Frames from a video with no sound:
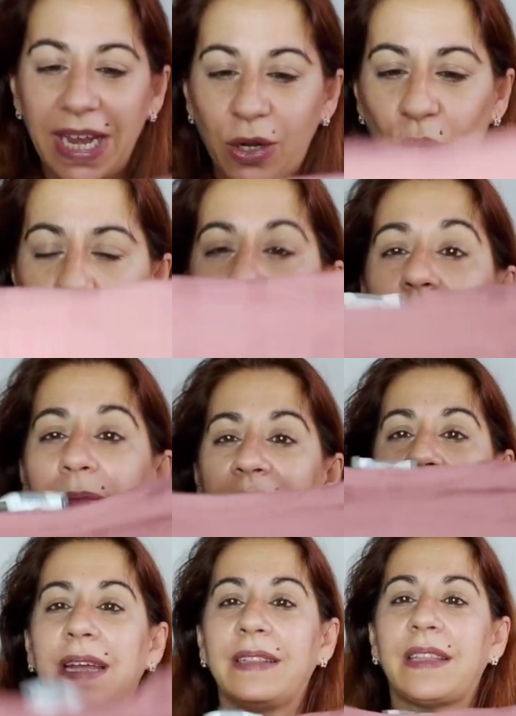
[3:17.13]
pero bueno, el
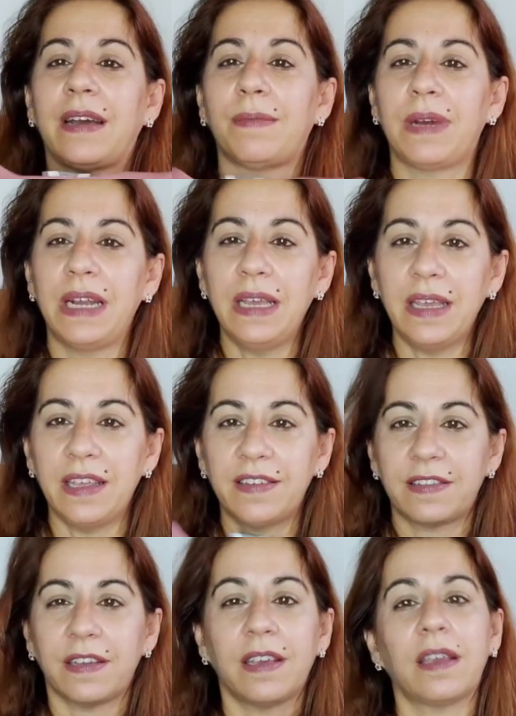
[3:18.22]
color me encanta, ¿vale?
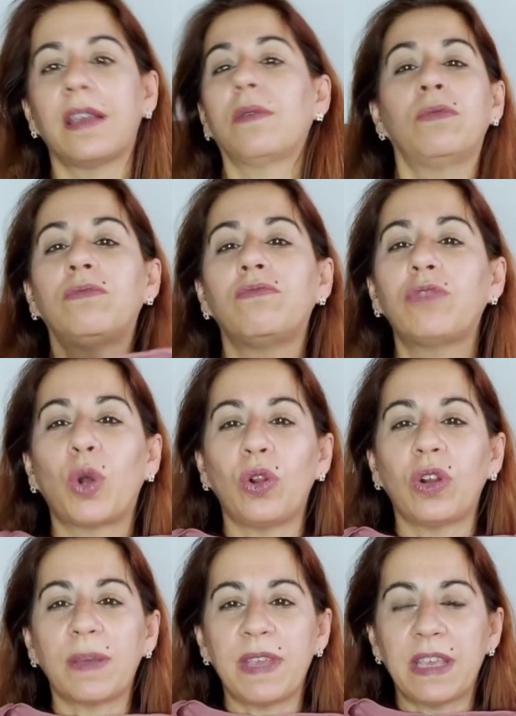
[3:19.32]
Es eh,
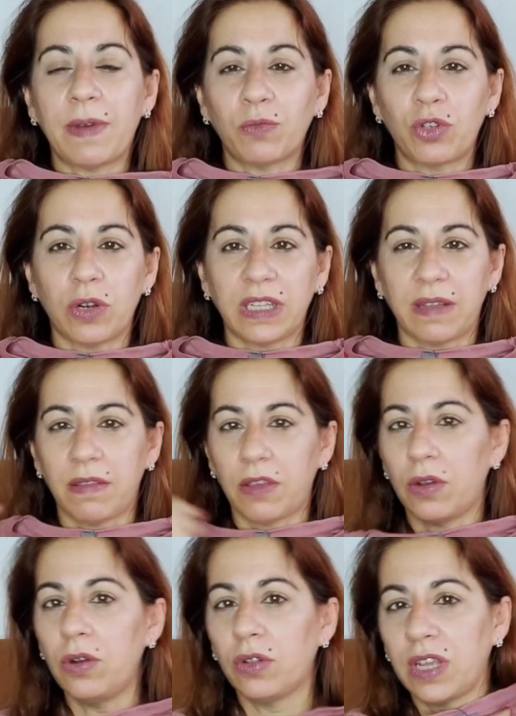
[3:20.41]
un color que me llama mucho la
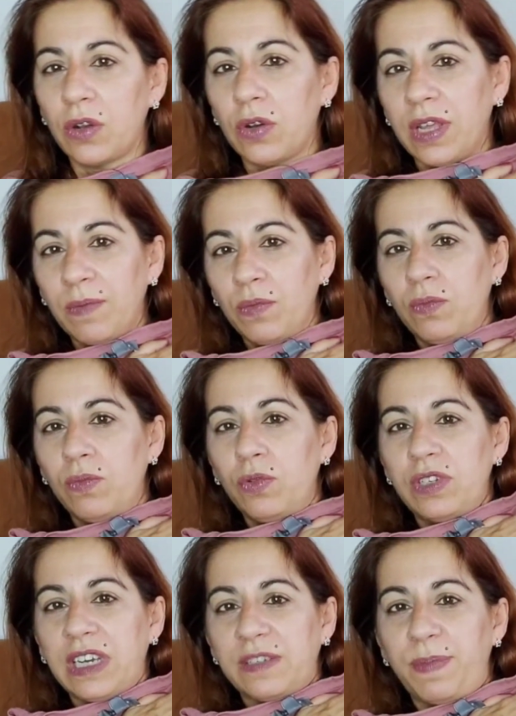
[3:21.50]
atención, lo tengo en
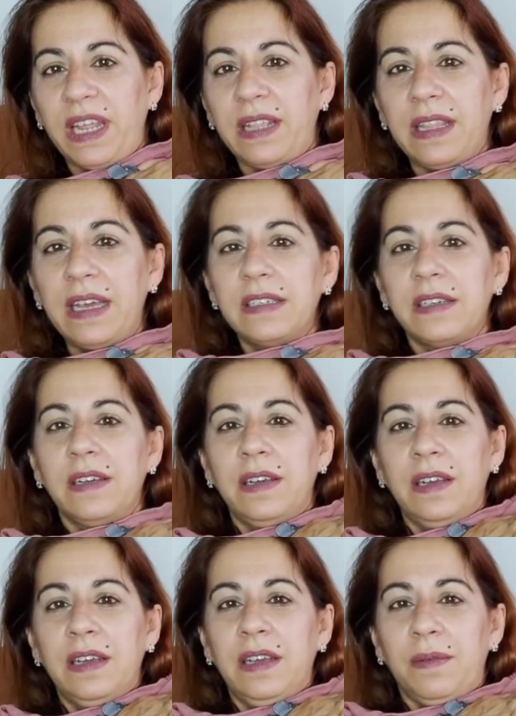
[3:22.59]
muchas
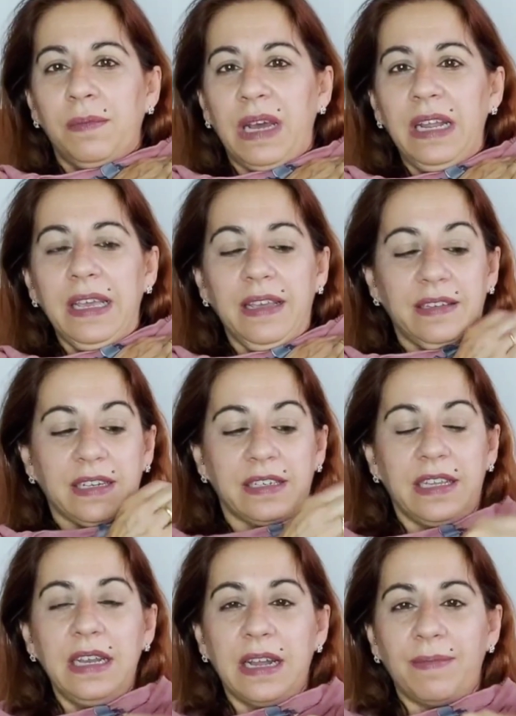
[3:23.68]
prendas, ¿vale?
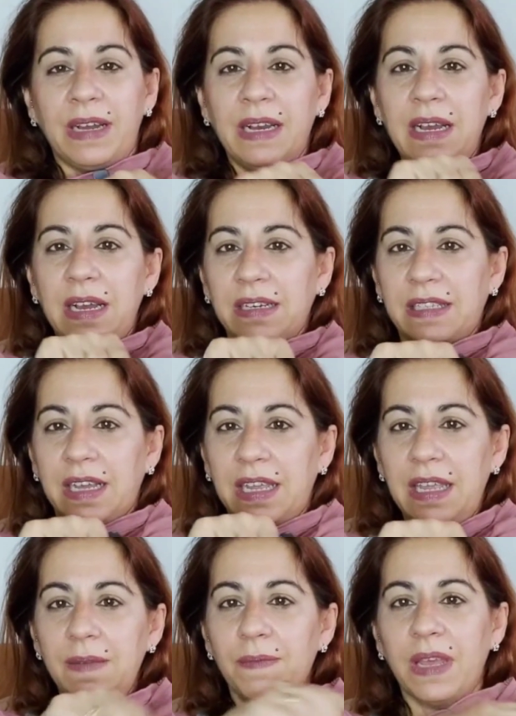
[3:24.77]
Es así, la manga
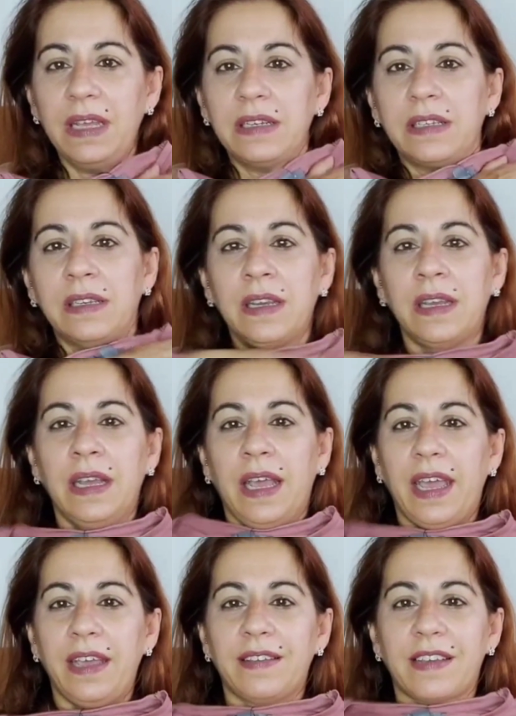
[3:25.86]
hasta aquí, ¿veis?
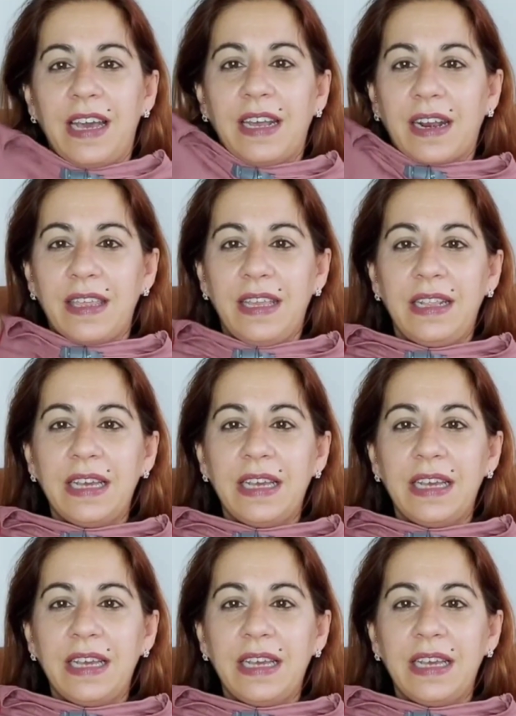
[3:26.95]
Es a